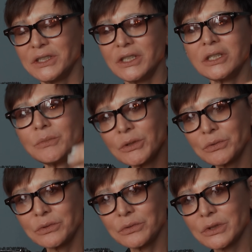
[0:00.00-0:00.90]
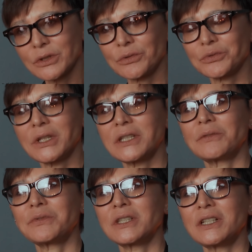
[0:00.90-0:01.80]
Я не могу рассуждать
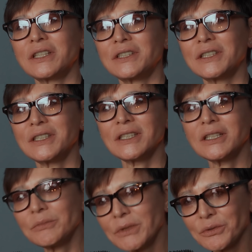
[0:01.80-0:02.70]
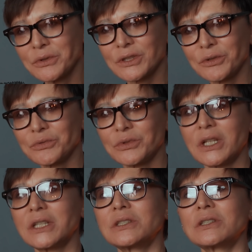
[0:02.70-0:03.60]
о Вселенной, я не могу
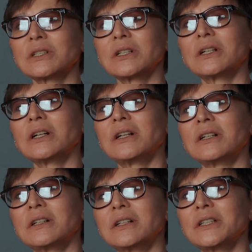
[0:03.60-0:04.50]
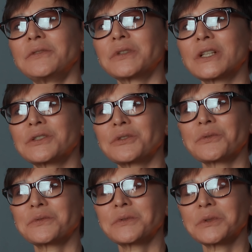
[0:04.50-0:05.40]
рассуждать а, и
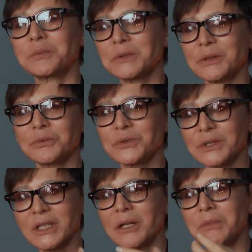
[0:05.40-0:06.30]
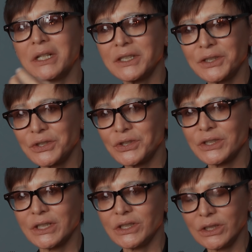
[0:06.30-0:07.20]
философствовать, потому что я маленький
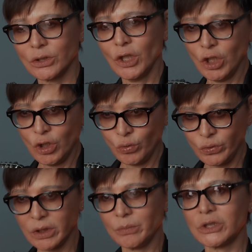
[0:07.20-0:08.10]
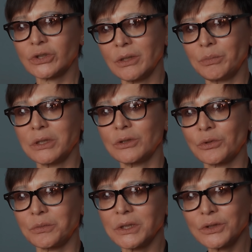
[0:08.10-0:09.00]
человек. Нет, у них масштаб огромный.